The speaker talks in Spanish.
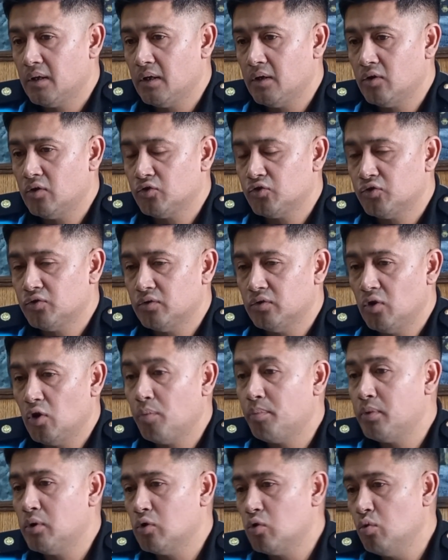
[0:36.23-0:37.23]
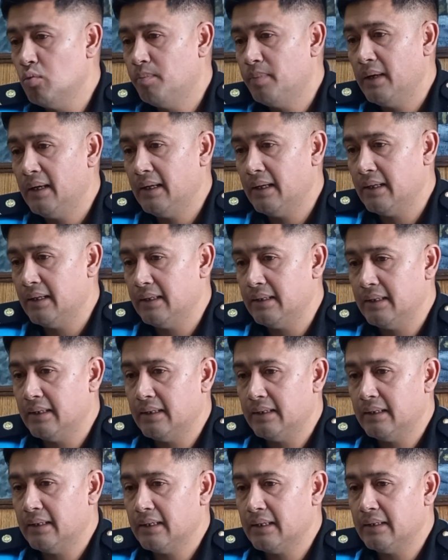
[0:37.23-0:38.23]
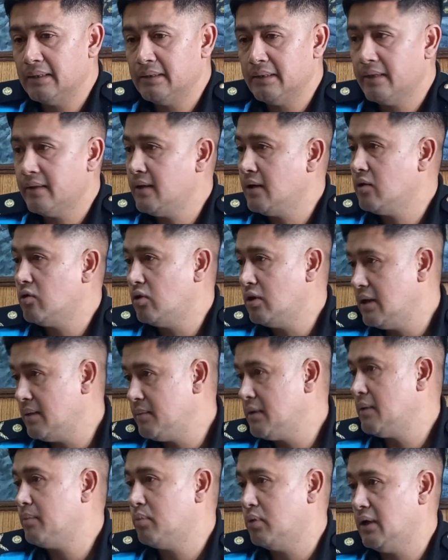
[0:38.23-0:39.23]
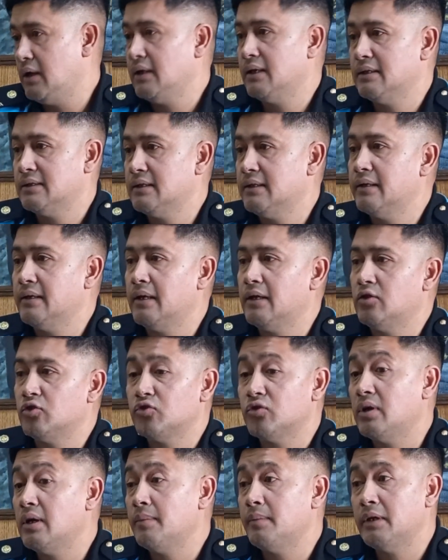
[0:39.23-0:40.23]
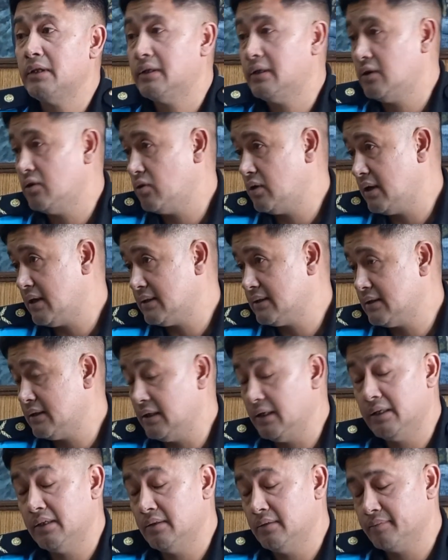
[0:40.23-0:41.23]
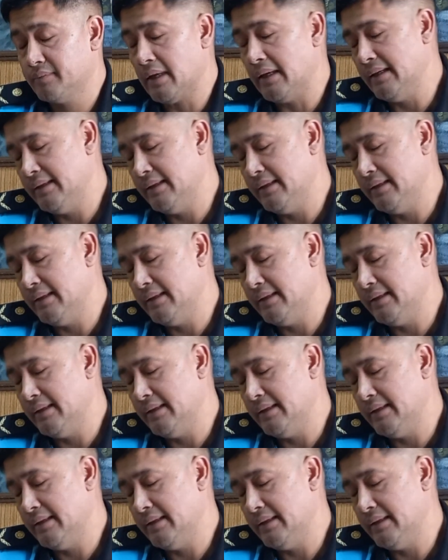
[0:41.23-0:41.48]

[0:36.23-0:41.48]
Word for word: nos, preocupa la, cantidad de alcoholemias por ahí que se da, no solamente en horas, en,